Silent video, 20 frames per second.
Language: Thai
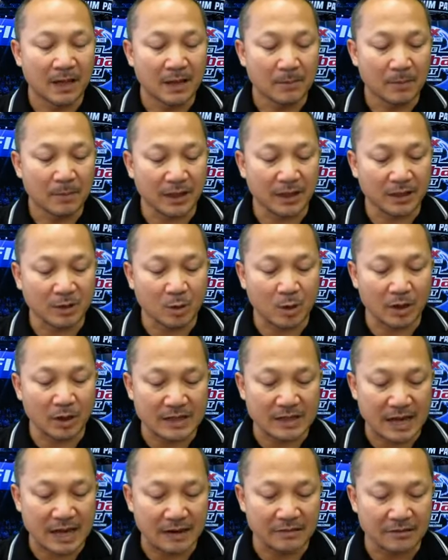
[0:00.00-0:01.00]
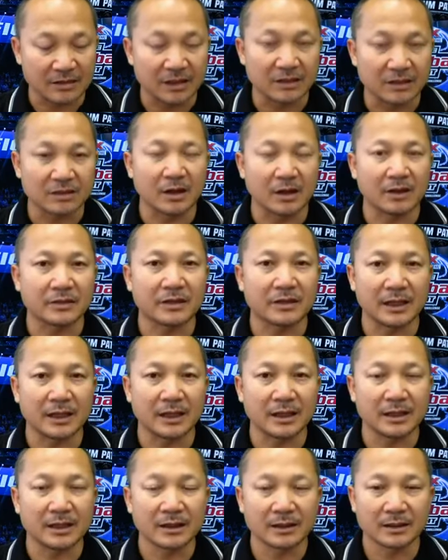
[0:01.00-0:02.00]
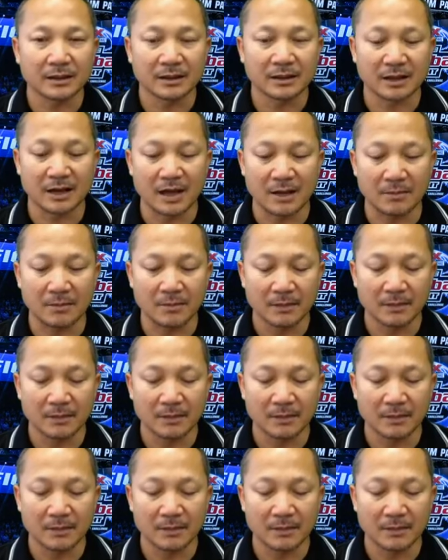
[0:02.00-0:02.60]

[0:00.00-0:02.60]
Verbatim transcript: เพชรกวยชัยสิทธิ์สอดสิงห์นะครับ